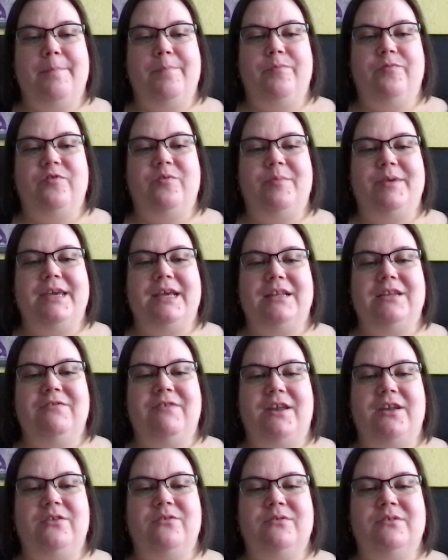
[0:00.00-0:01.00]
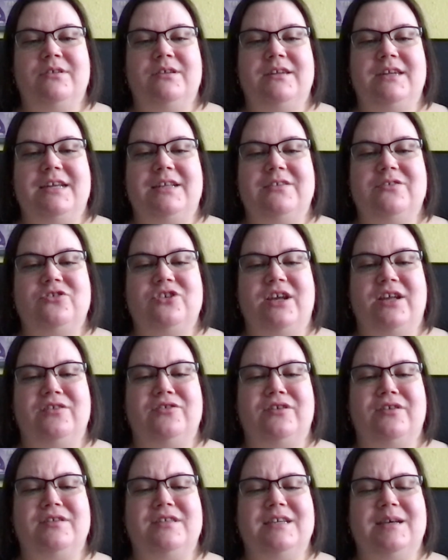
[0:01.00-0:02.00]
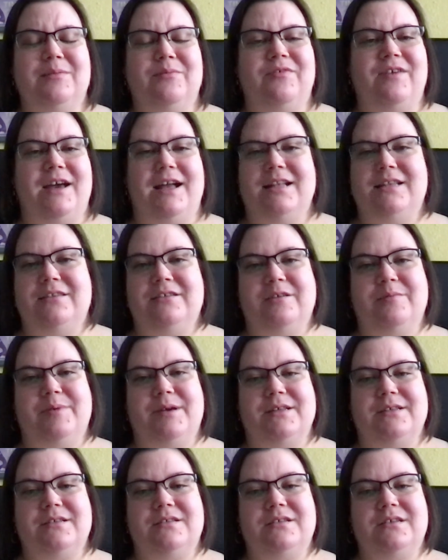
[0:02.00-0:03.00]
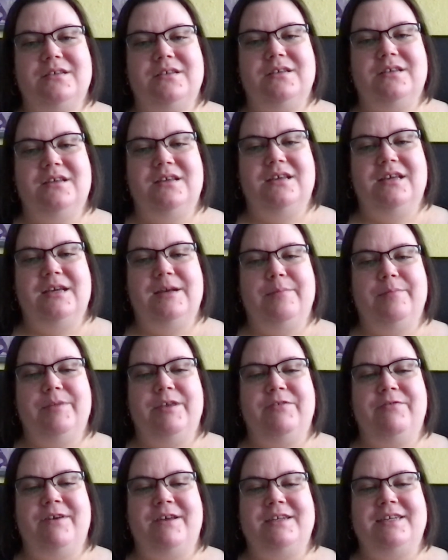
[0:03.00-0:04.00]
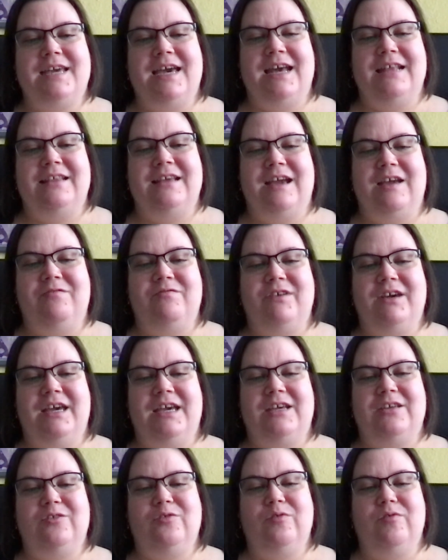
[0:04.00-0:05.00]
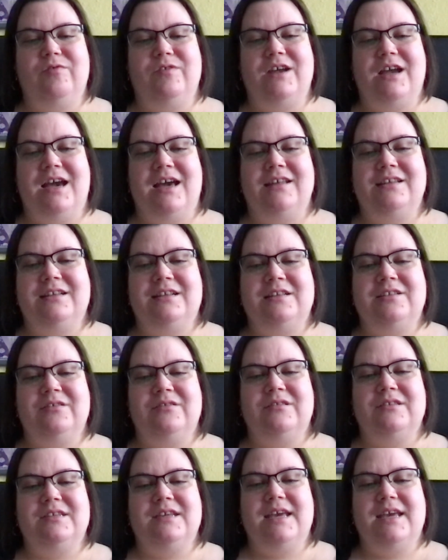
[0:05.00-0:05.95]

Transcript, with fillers: Für mich hat die Wendung nicht zu Shanes sonstigem Verhalten gepasst. Ich fand, er hatte einfach echt doof gehandelt und